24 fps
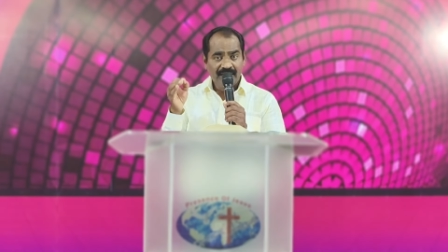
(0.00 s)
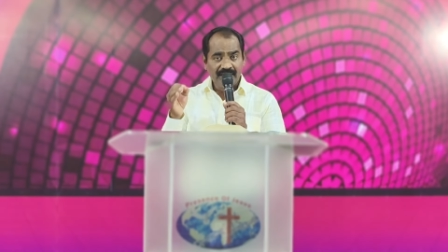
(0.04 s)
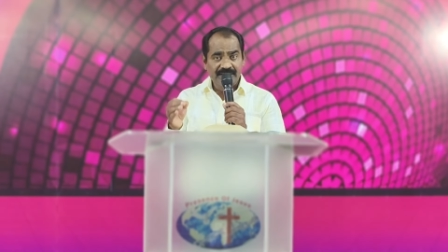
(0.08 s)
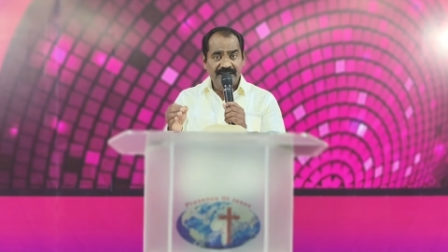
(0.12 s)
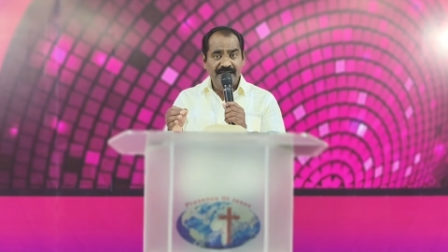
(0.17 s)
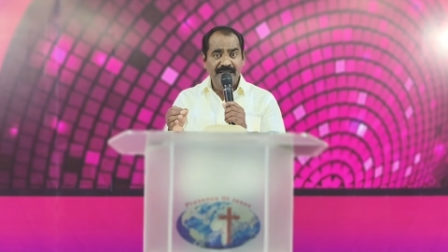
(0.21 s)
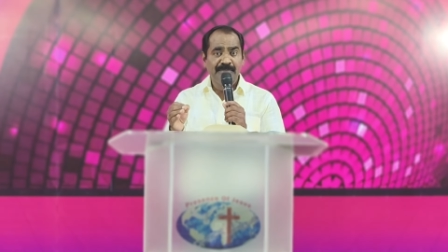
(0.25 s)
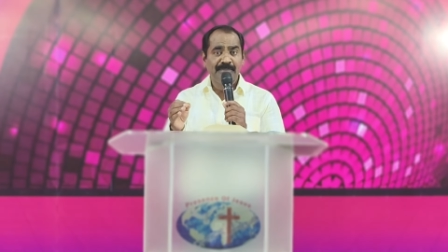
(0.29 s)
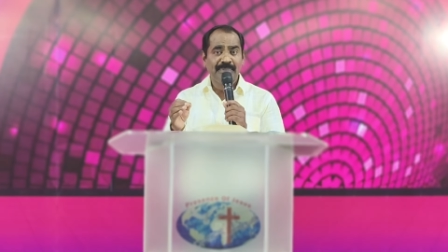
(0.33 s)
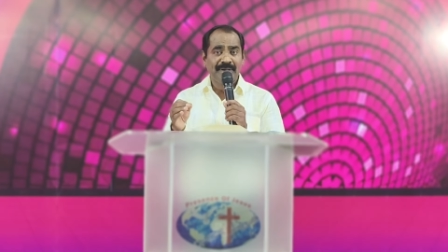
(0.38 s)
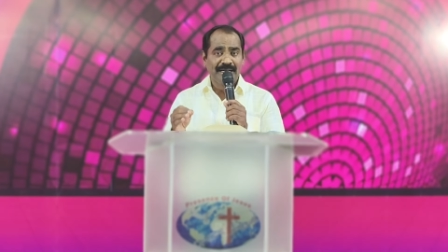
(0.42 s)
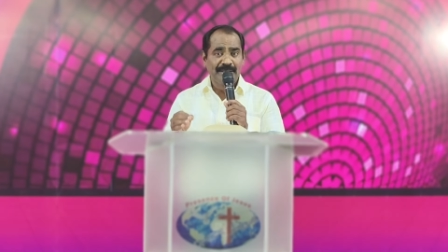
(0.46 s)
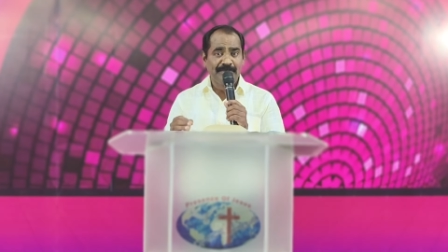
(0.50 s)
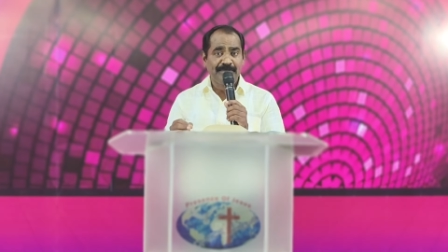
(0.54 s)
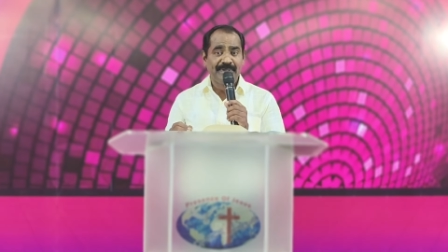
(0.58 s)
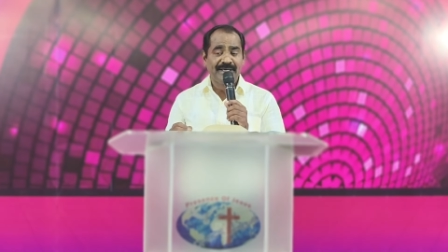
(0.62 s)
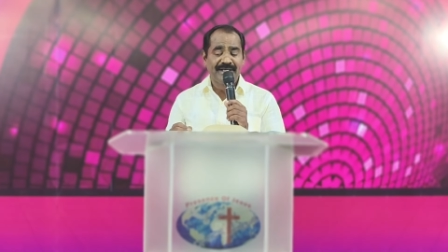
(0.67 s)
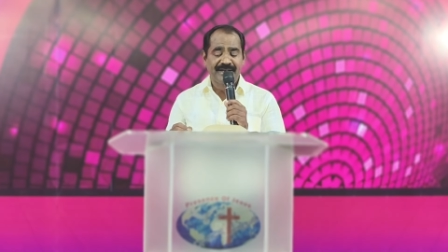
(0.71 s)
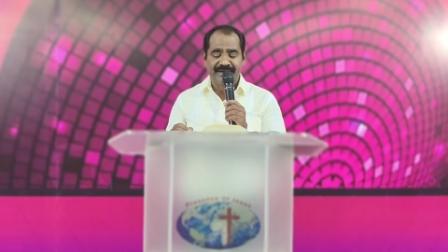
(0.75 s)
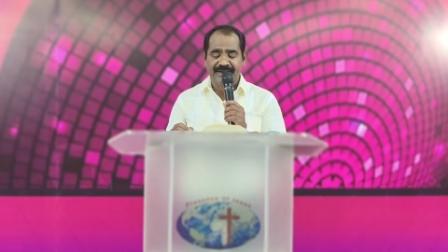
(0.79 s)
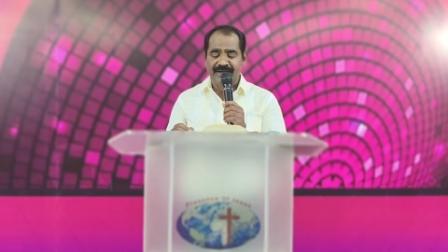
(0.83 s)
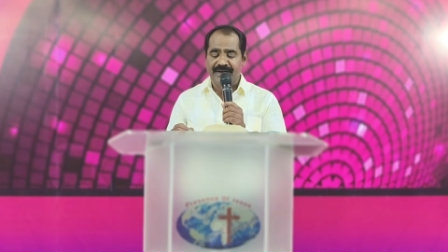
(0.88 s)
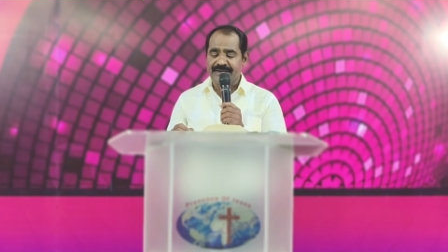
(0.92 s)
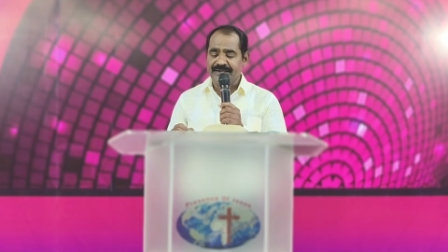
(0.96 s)
அதே
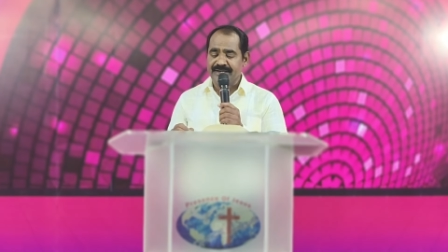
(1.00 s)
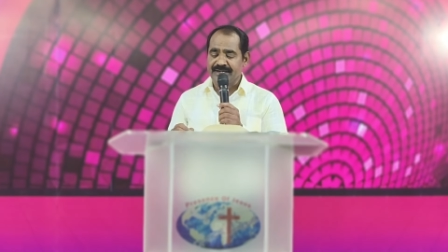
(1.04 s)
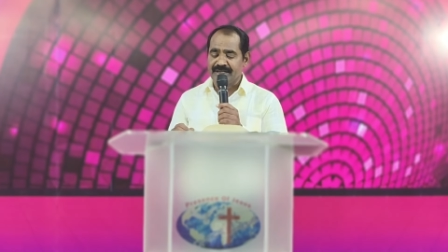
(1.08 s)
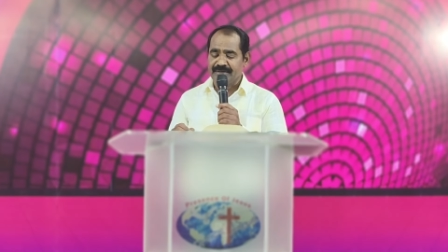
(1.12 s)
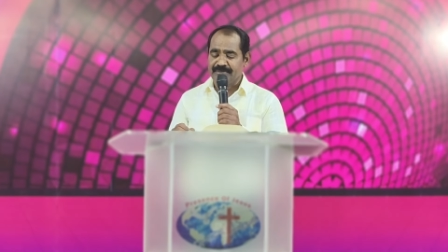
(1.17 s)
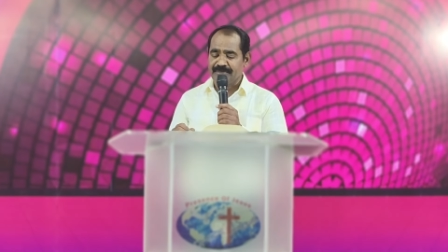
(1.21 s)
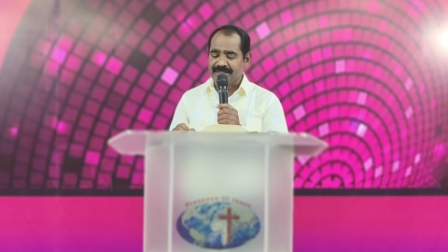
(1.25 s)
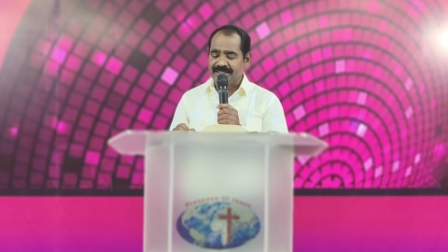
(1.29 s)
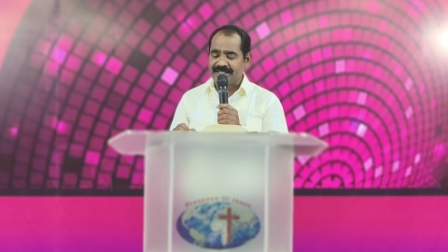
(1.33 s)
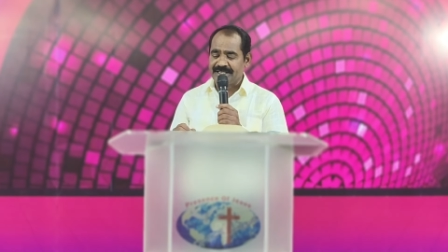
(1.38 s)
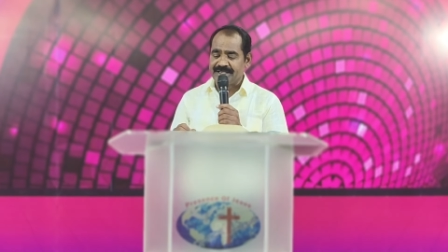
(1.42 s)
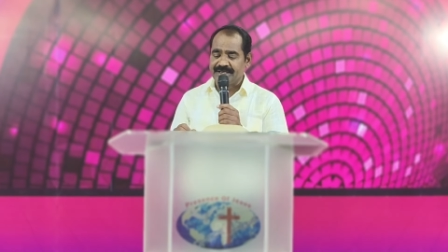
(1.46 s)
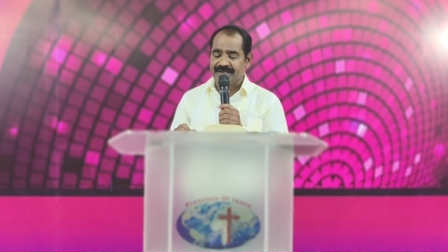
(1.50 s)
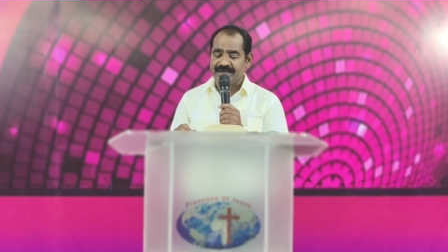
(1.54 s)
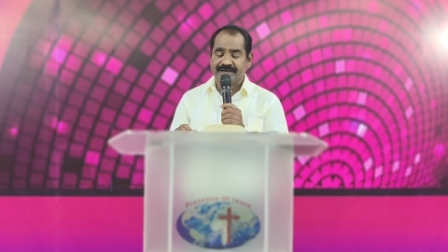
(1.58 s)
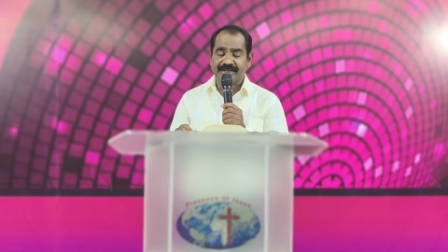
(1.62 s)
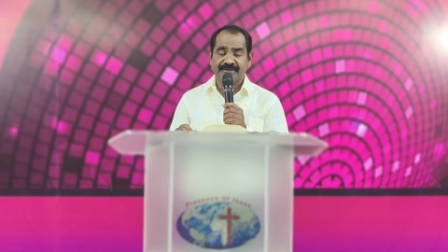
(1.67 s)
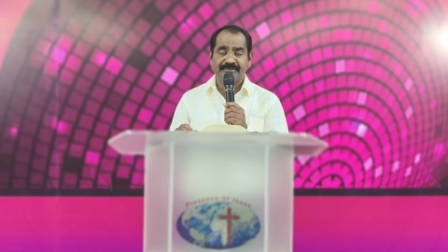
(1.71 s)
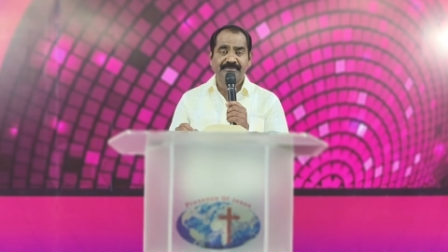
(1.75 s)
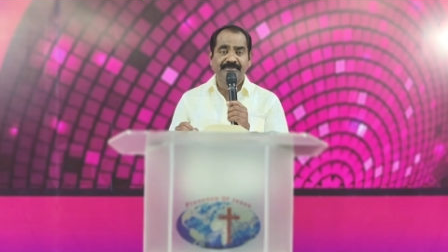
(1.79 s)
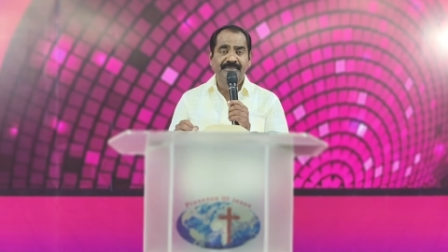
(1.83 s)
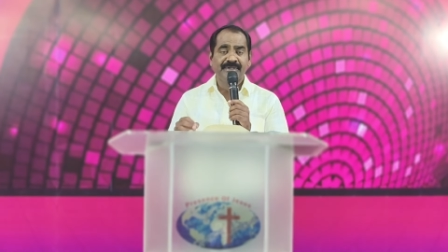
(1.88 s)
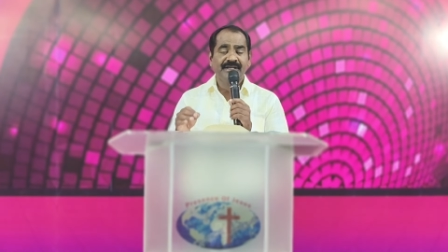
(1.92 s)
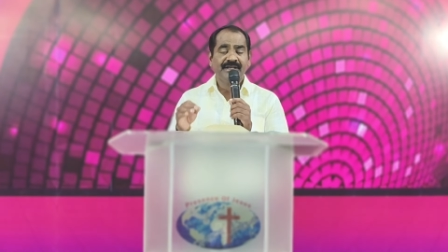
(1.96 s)
பிலிப்பியர் நான்காம்
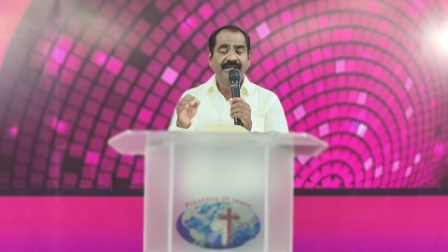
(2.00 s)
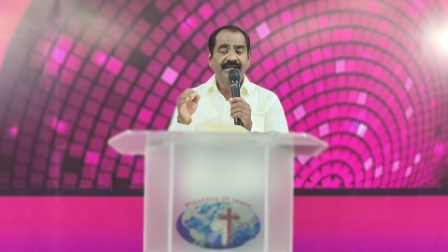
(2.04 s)
அதிகாரம்